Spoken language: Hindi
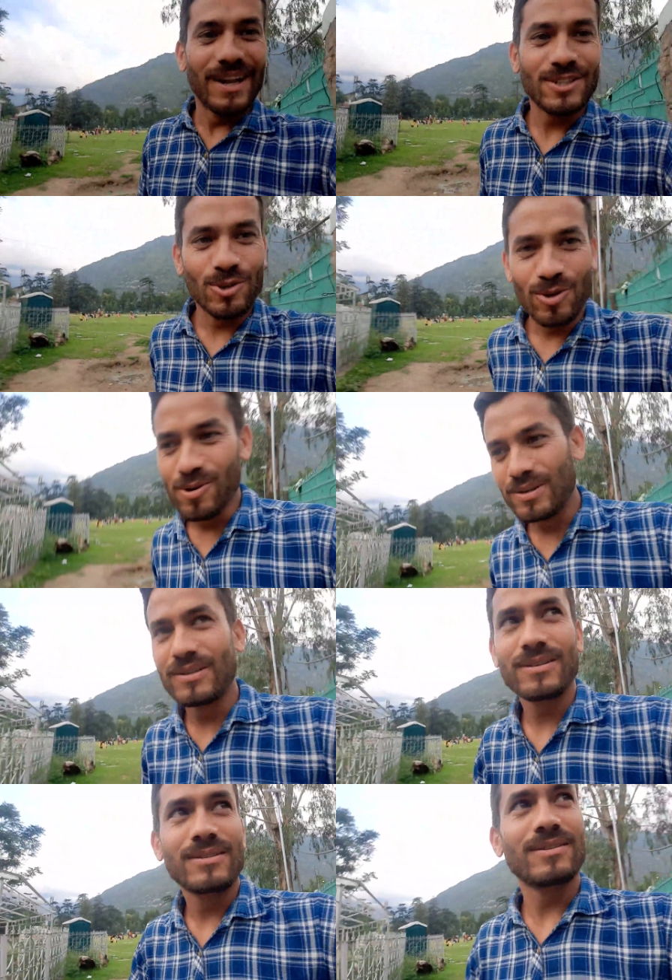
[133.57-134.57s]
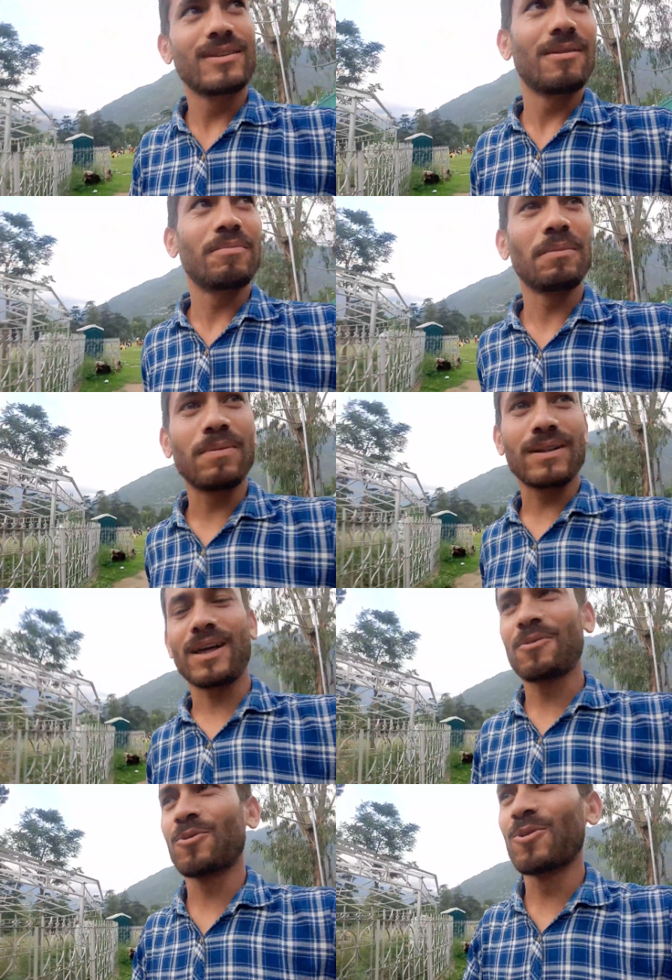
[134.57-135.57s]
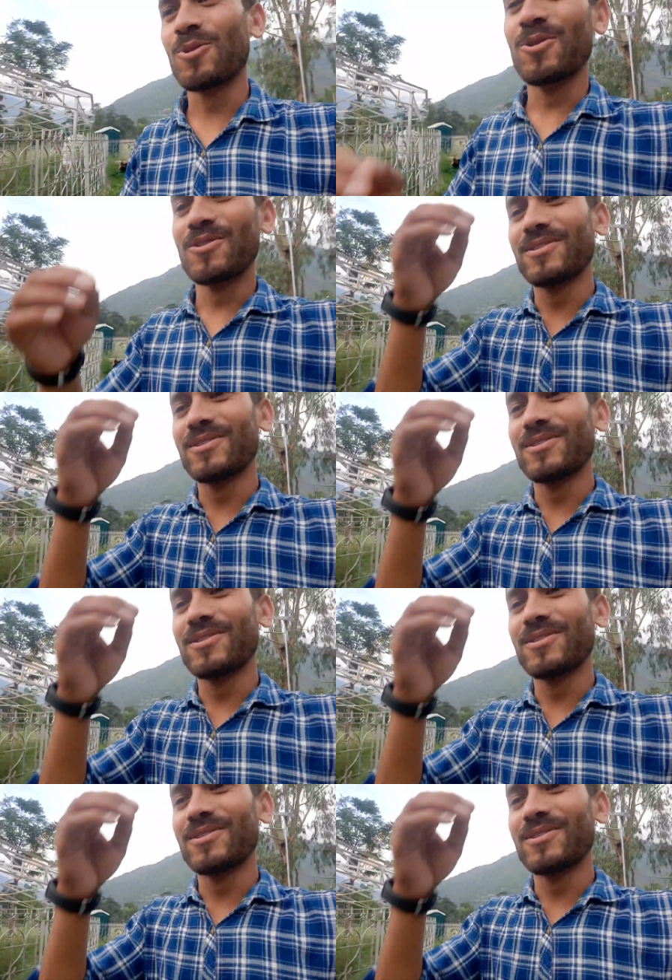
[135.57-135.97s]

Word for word: मेरा जो पेपर था वो